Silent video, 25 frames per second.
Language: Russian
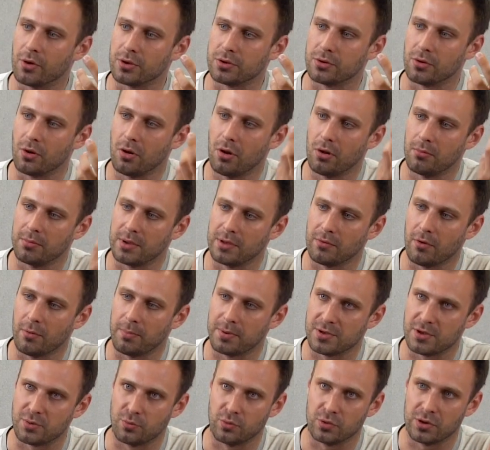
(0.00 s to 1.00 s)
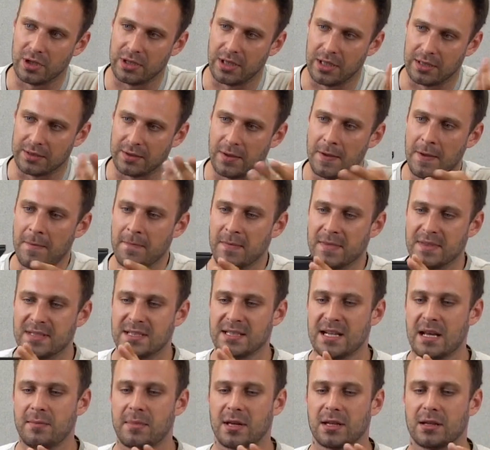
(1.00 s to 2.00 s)
Вот, но его почему-то нет.
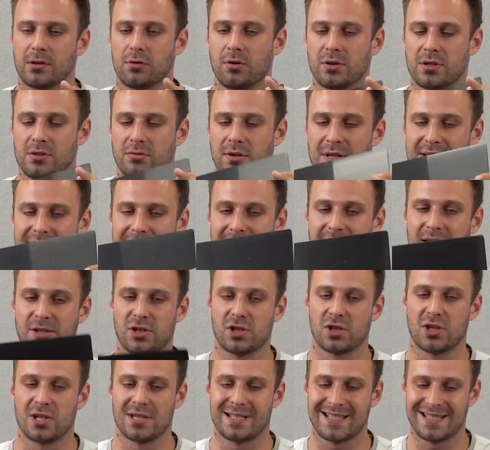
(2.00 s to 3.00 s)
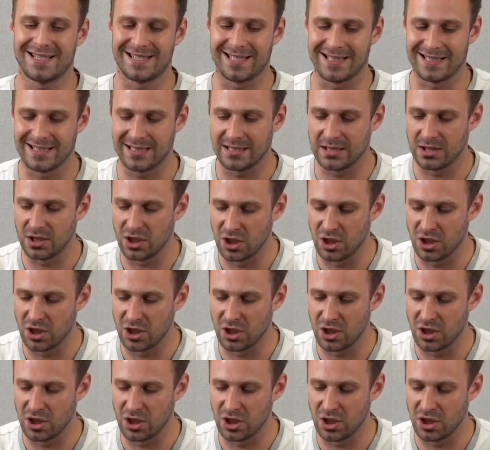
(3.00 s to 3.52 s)
Динамики находятся у нас, конечно же, с